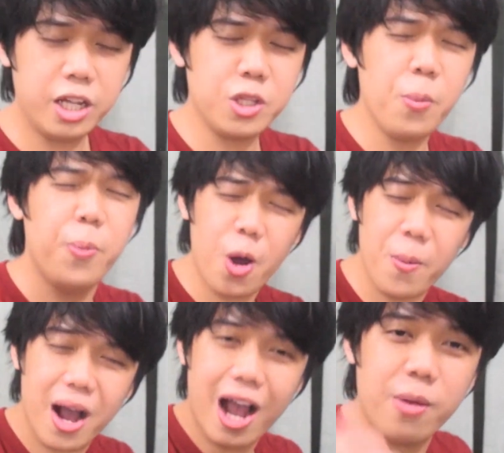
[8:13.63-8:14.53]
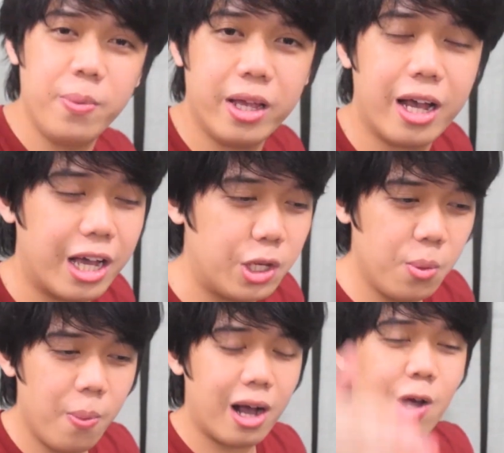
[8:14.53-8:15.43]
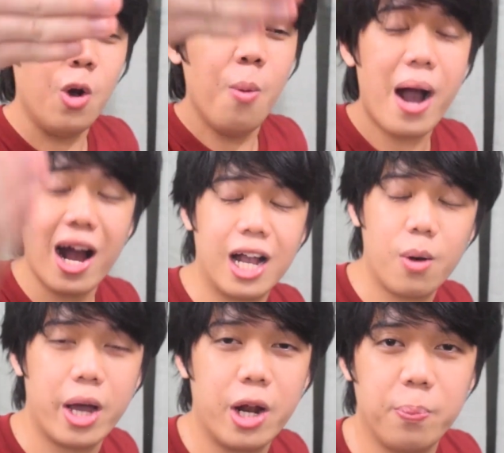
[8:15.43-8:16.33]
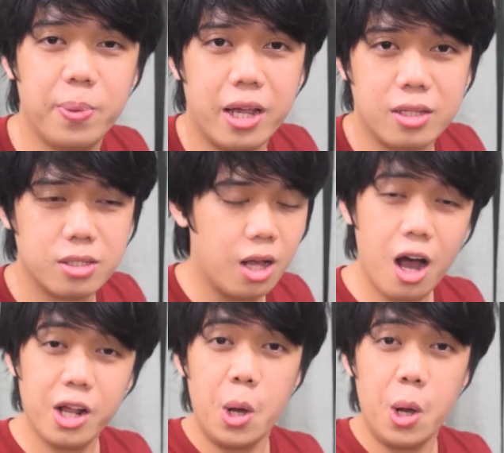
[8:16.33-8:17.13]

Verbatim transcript: Ito po mga kaibigan, yung mga gumagawa ng plates, No?